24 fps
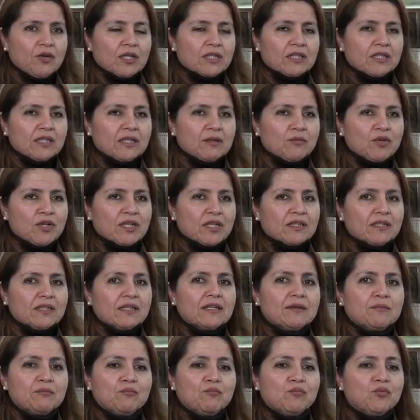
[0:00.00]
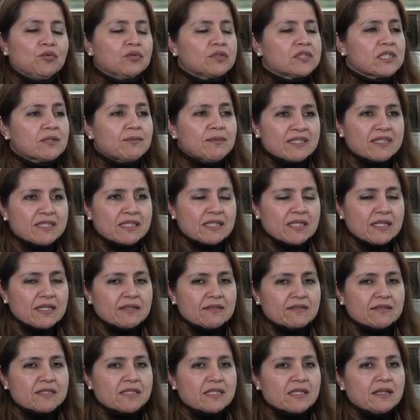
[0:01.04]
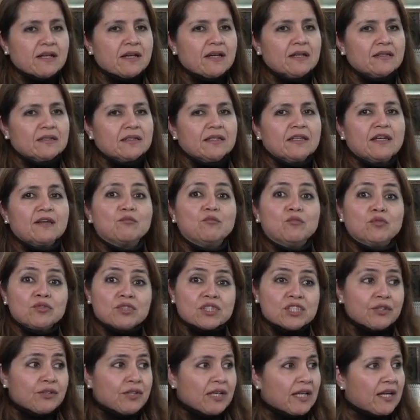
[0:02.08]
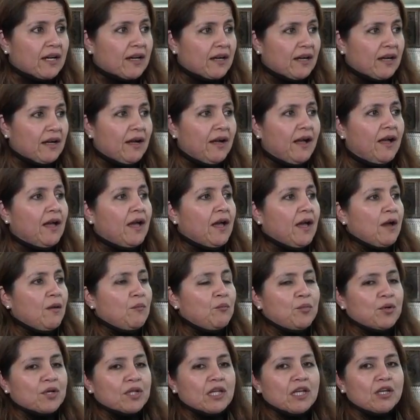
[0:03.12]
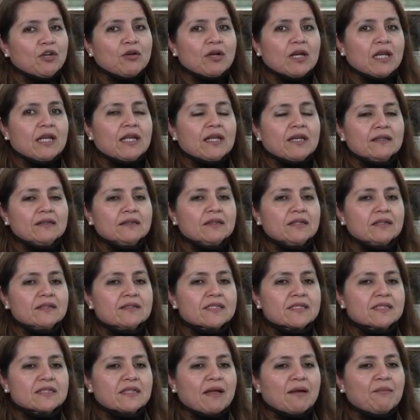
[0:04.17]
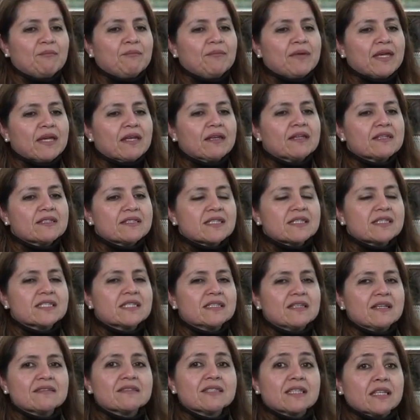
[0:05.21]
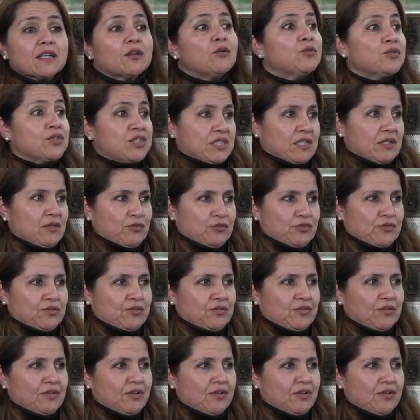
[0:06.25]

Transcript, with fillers: que tenemos que tener mucha paciencia, tener mucha oreja, porque los clientes también necesitan ser escuchados.